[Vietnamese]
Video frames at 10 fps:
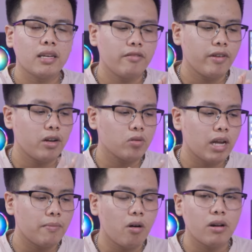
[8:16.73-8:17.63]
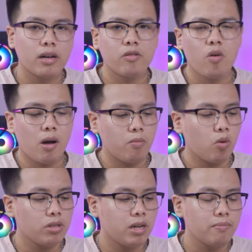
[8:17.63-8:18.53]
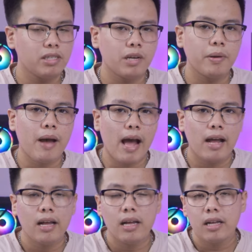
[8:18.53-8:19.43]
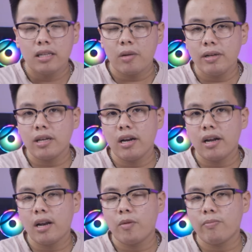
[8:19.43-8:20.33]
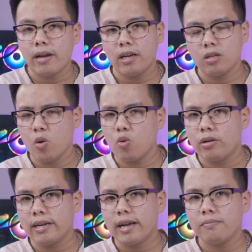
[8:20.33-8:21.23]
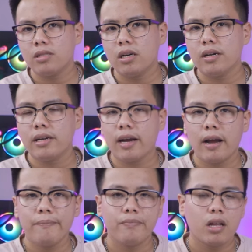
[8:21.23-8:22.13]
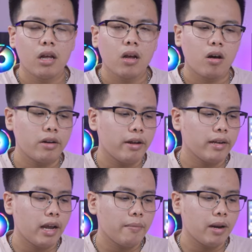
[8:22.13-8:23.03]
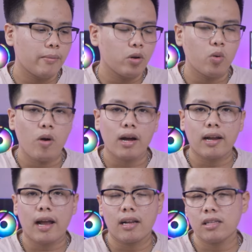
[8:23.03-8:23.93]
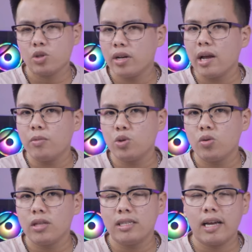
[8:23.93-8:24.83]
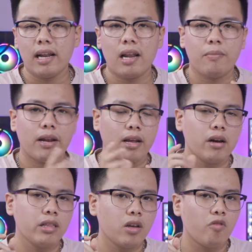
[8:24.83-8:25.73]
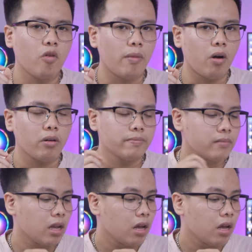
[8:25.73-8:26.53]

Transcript: thì về độ xanh màu là khoảng 1.93. Theo mình thấy đây là một màn hình đủ để anh em chơi game. Còn nếu anh em mà làm đồ họa chuyên nghiệp một chút thì sẽ là màn hình hơi thiếu phổ màu.